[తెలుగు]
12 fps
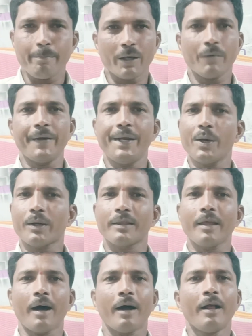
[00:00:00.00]
మీకు వీడియో
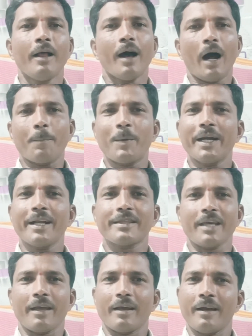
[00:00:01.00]
కింద అప్డేట్
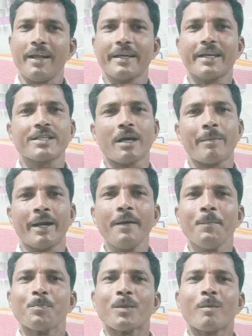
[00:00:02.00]
అయితే లింక్ ఇచ్చామండి